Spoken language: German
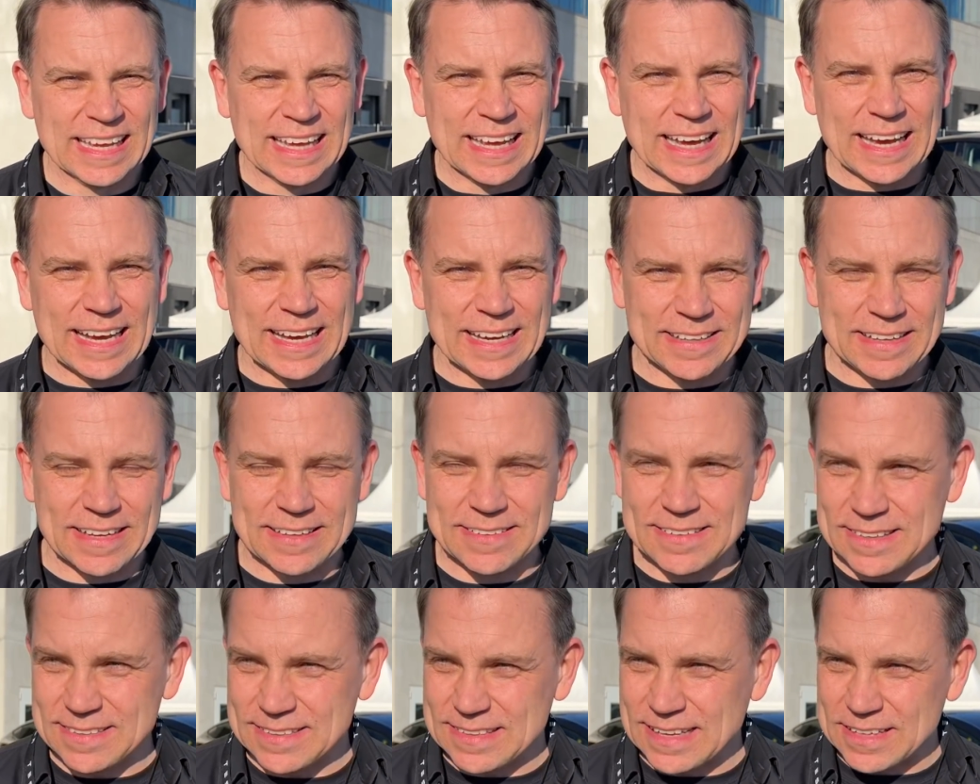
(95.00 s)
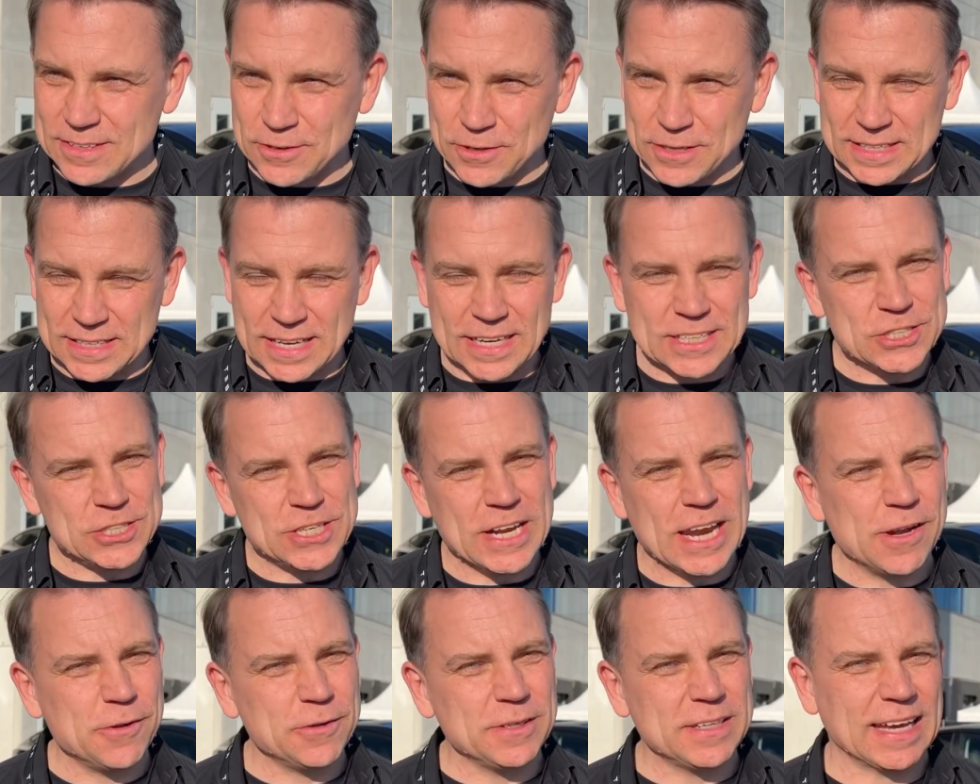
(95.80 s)
Äh, das ist natürlich dann
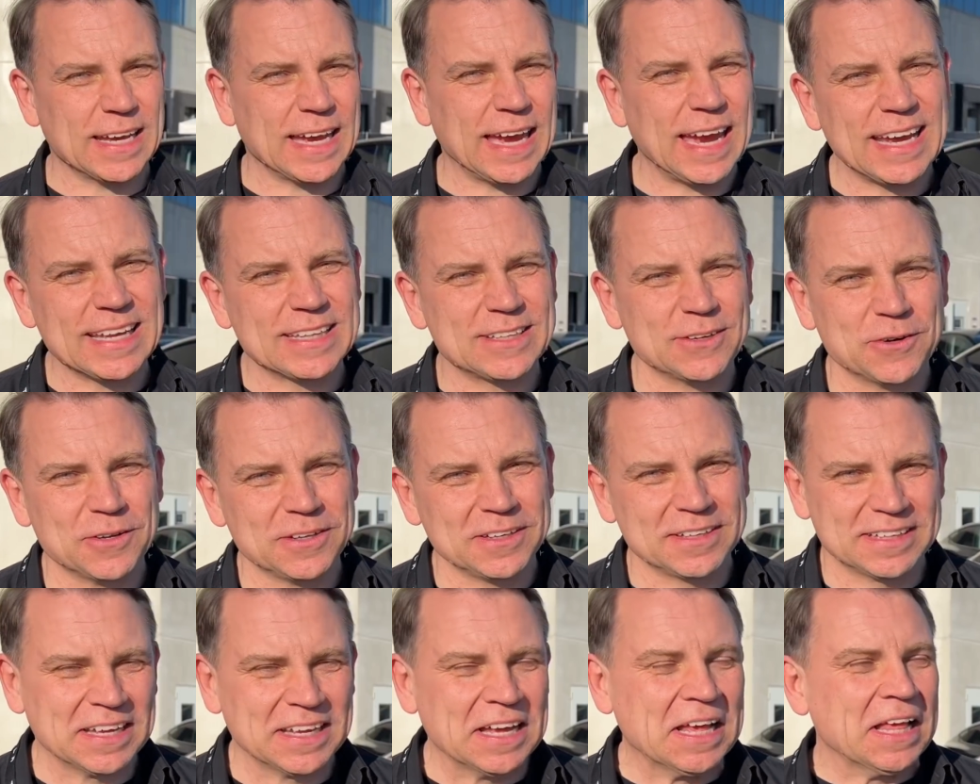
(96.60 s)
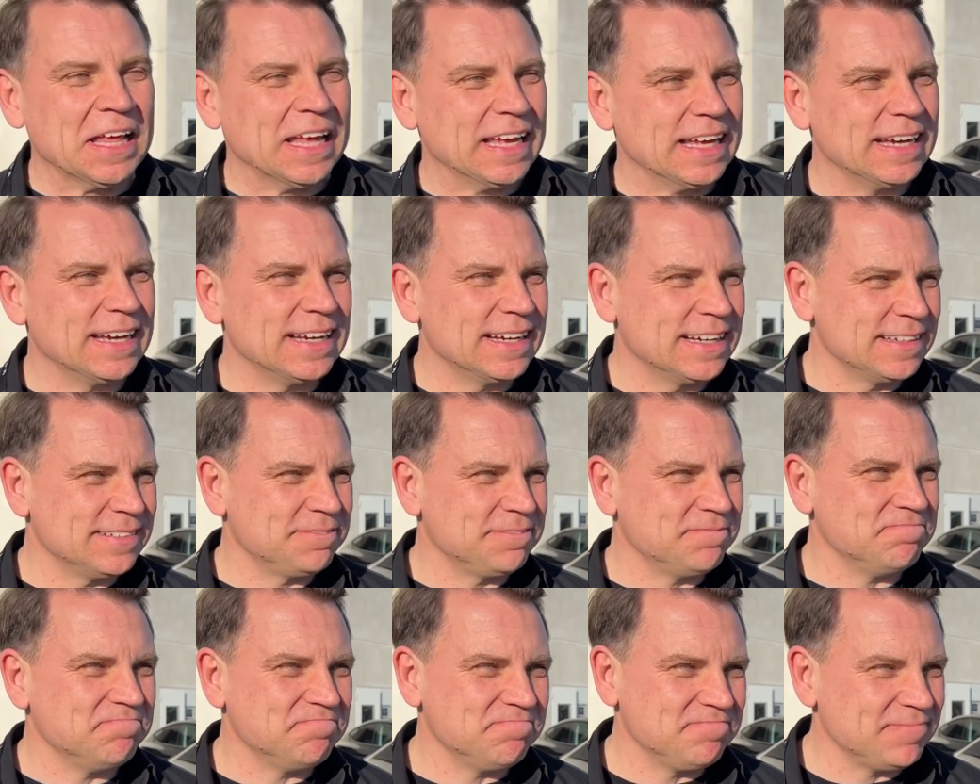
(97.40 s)
schnell und direkt und äh,
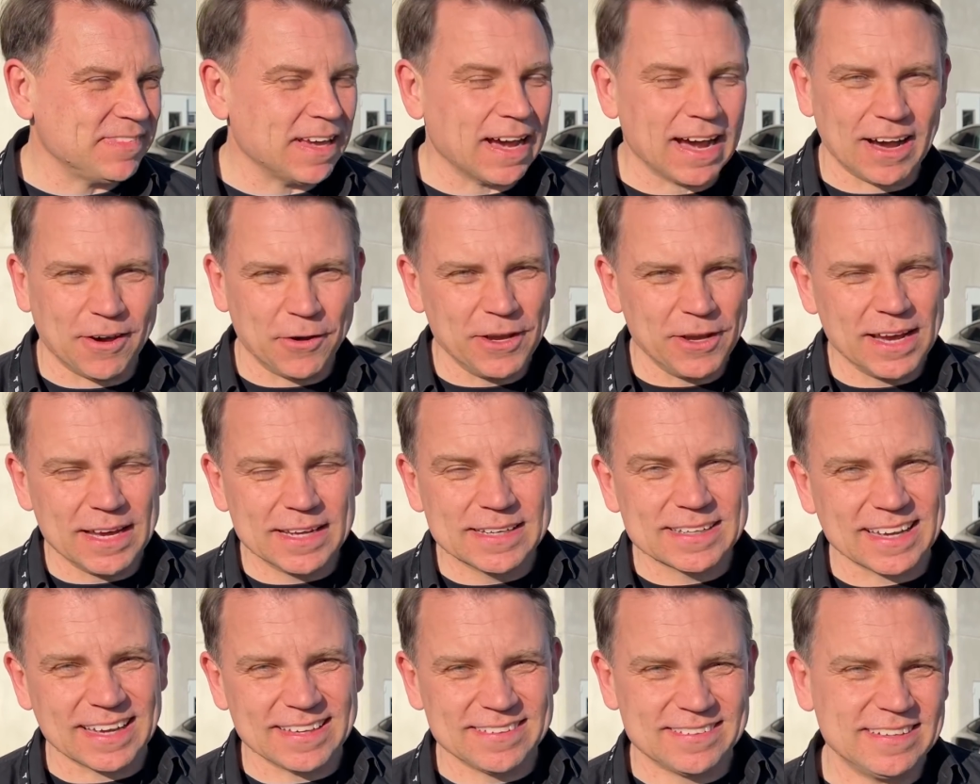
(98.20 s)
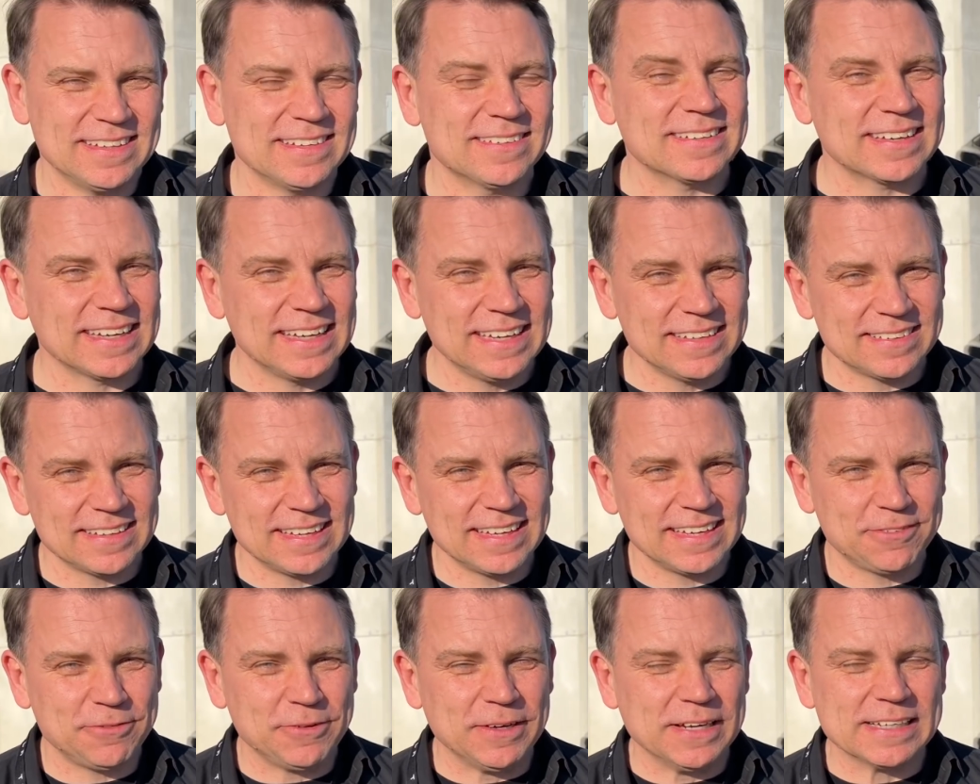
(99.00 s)
ja, euer Interesse ist
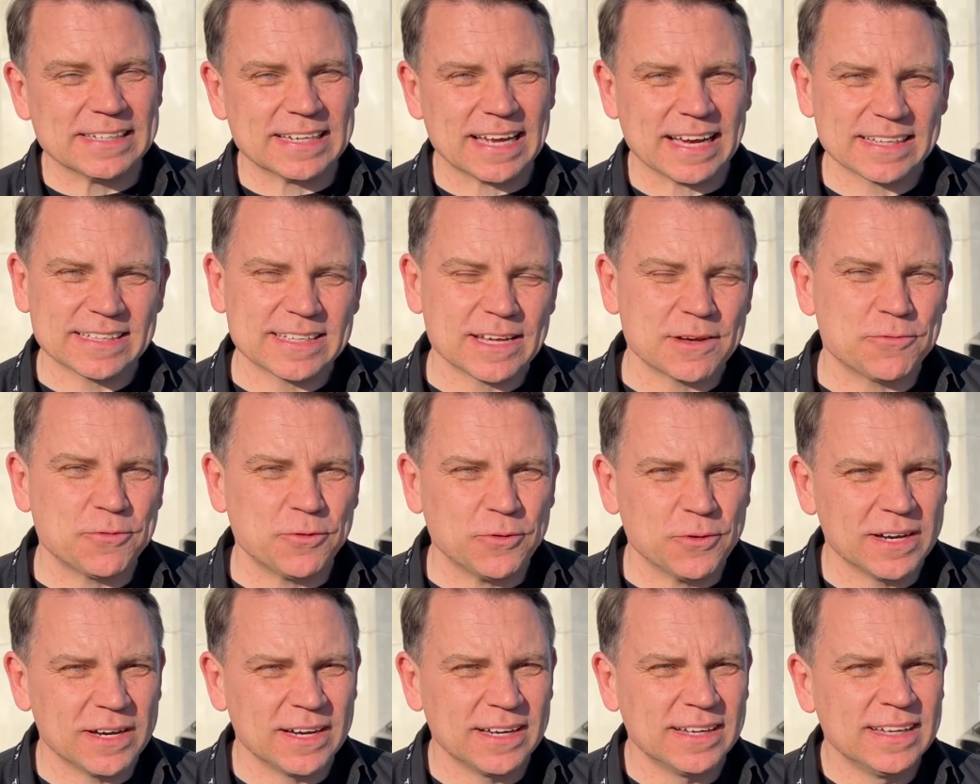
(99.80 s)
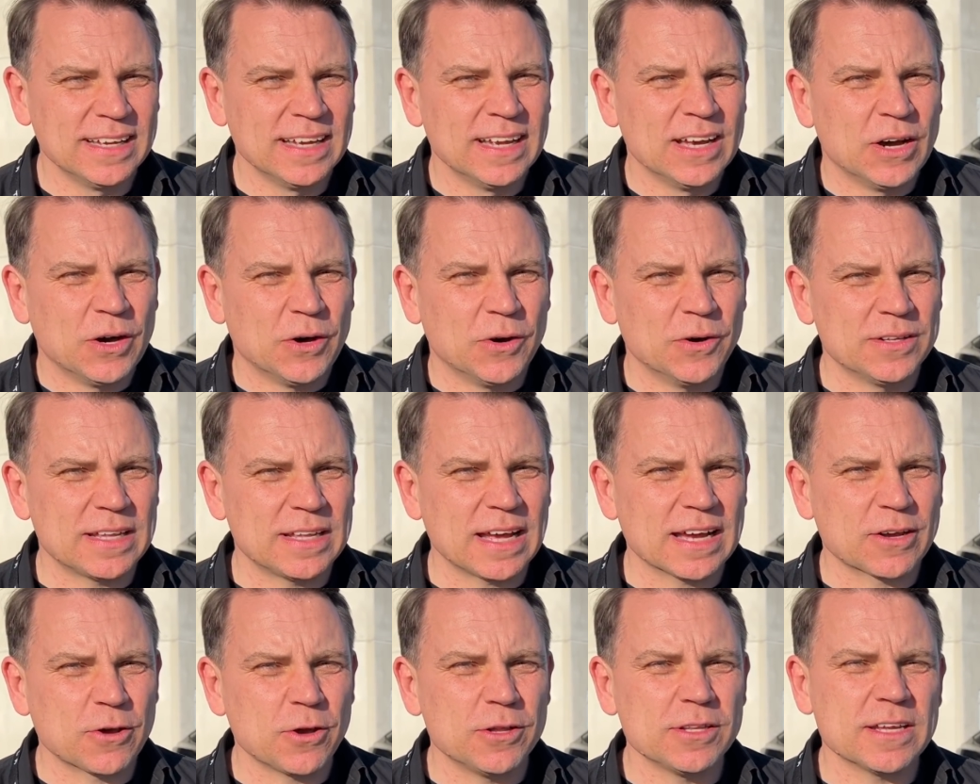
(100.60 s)
riesig. Vielen Dank dafür. Und
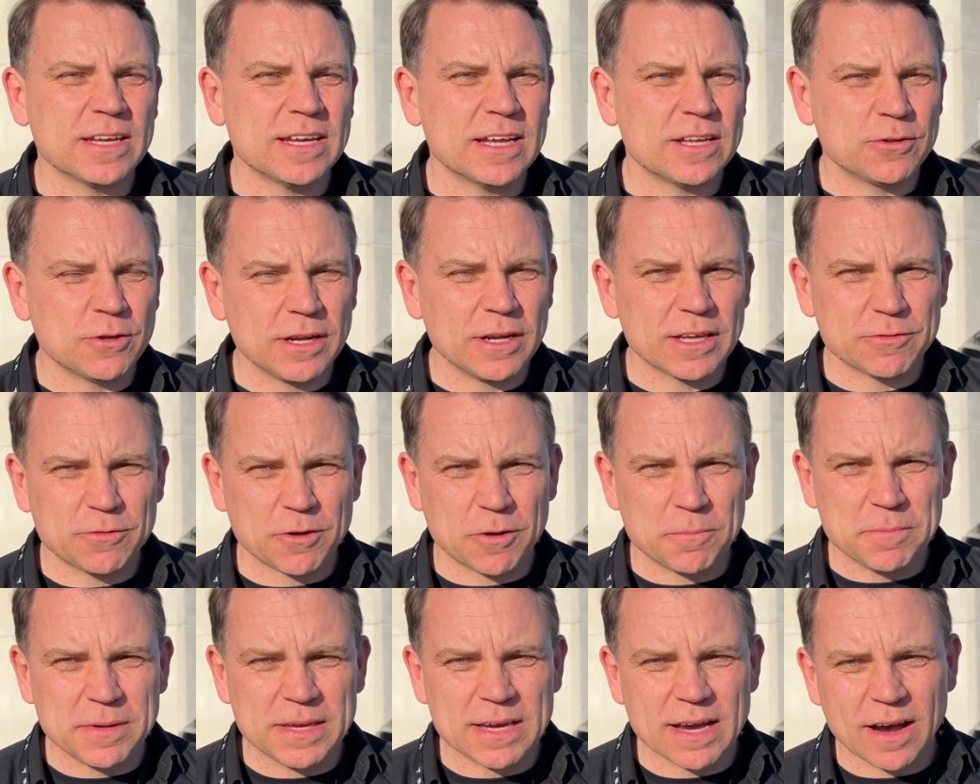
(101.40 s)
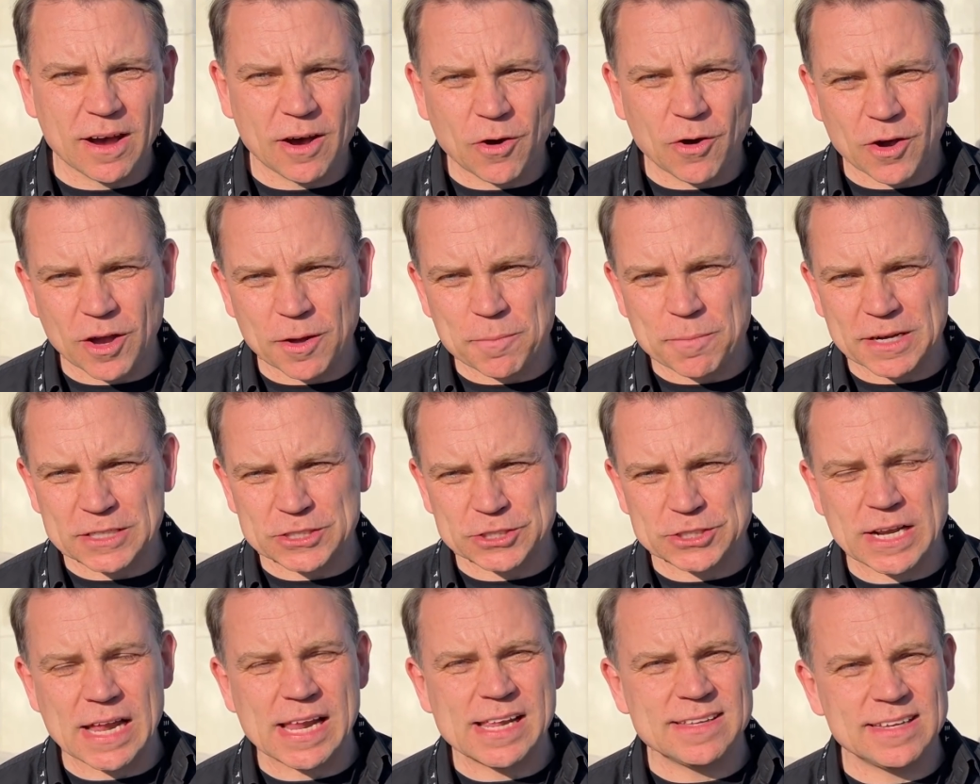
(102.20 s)
dann könnt ihr natürlich von mir auch immer
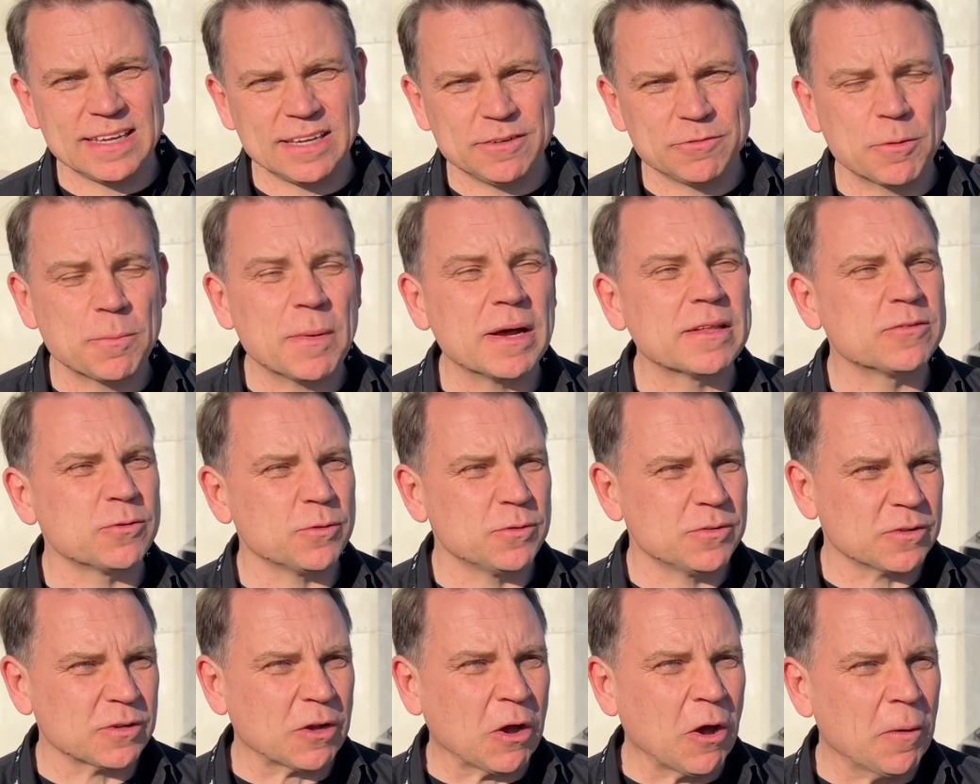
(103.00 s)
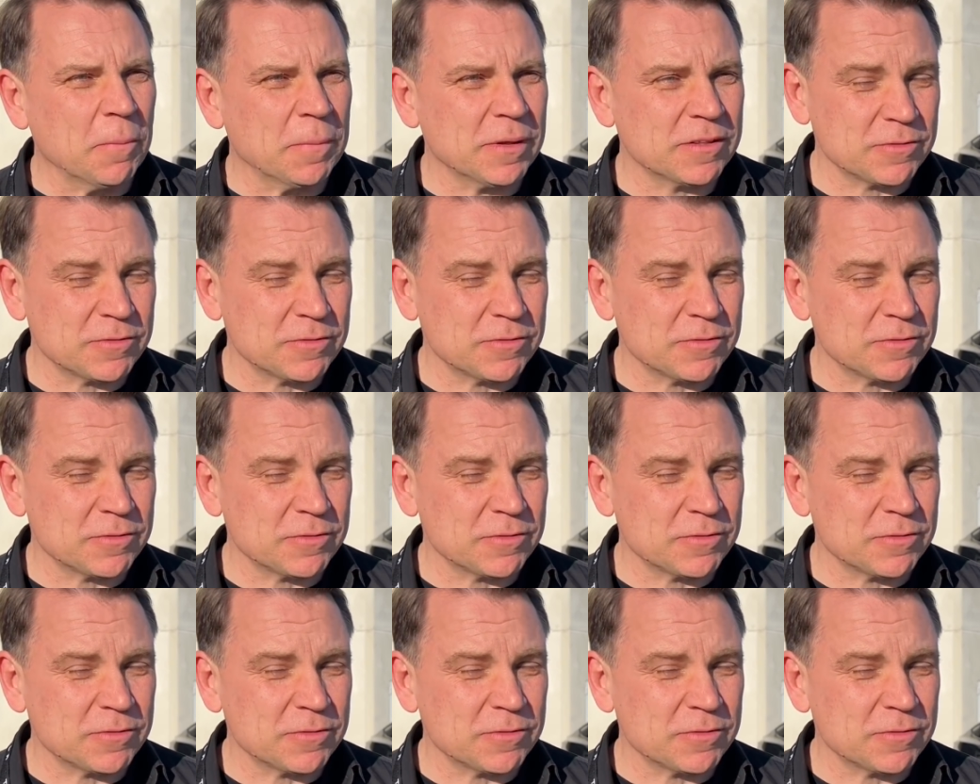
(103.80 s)
schnell die Informationen bekommen.